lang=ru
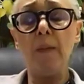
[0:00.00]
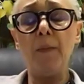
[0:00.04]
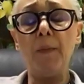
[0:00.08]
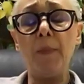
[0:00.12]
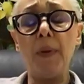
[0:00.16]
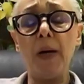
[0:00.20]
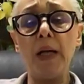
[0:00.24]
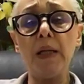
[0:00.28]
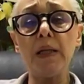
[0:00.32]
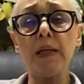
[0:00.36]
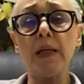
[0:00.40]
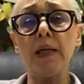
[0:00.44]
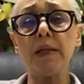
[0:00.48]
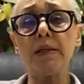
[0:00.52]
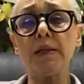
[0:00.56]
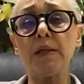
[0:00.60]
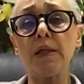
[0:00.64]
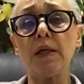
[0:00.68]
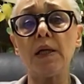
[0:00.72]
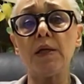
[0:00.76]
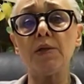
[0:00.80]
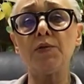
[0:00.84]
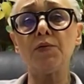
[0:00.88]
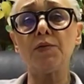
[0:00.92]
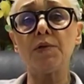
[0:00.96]
палаты,
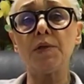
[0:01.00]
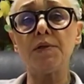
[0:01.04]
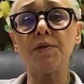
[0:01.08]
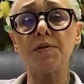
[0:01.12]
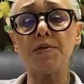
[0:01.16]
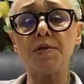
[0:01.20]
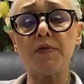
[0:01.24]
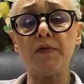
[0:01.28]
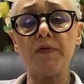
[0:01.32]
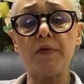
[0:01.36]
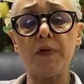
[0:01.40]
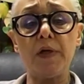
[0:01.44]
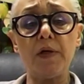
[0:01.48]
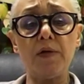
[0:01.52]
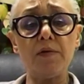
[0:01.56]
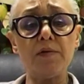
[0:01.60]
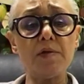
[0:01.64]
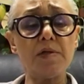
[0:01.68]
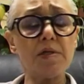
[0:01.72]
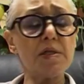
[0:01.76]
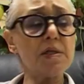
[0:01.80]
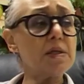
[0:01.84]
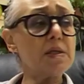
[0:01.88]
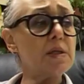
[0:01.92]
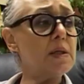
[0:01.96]
которые
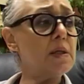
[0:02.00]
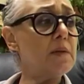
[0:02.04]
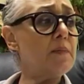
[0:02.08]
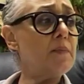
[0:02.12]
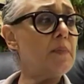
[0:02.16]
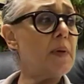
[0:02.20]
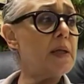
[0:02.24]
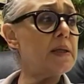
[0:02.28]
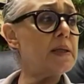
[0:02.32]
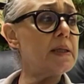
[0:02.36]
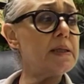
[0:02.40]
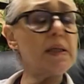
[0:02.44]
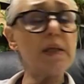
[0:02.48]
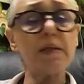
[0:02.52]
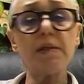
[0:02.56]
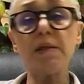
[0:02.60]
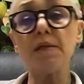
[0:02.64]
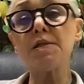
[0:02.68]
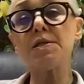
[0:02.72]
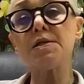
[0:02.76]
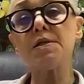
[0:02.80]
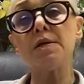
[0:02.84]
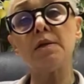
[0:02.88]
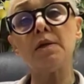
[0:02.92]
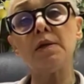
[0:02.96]
называются палаты
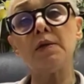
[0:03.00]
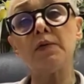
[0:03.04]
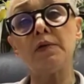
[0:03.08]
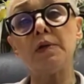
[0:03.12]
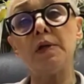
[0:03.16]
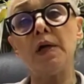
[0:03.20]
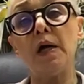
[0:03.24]
отрицательного